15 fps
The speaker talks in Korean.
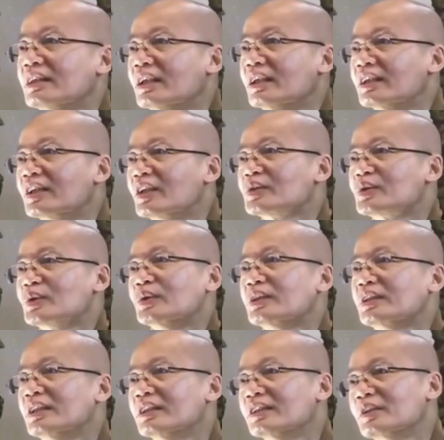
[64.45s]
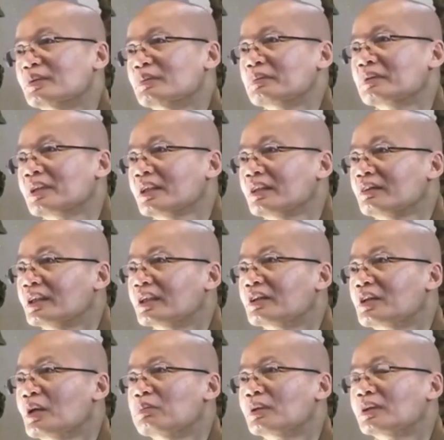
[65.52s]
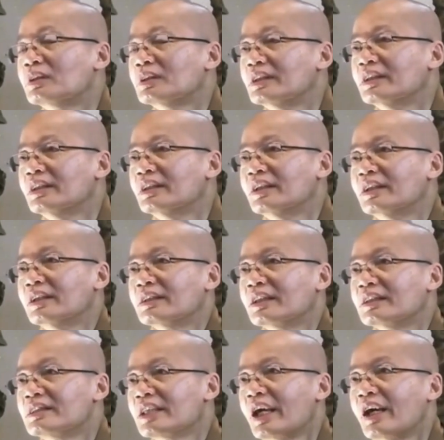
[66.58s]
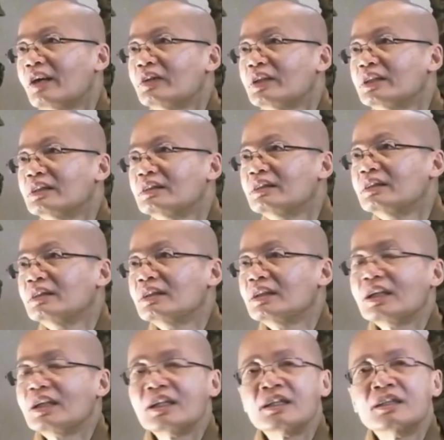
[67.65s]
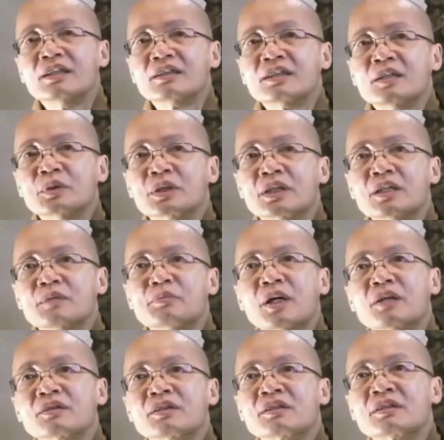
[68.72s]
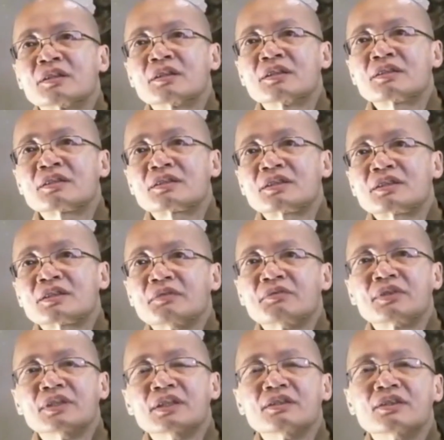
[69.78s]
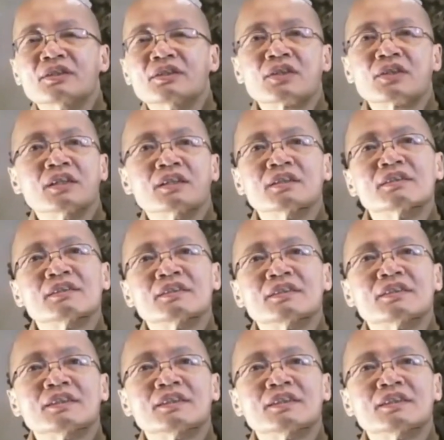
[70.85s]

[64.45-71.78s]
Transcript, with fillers: 왜 그렇습니까? 왜냐하면 대승은 우리 삶을 담고 있기 때문입니다. 대승은 삶의 방식입니다.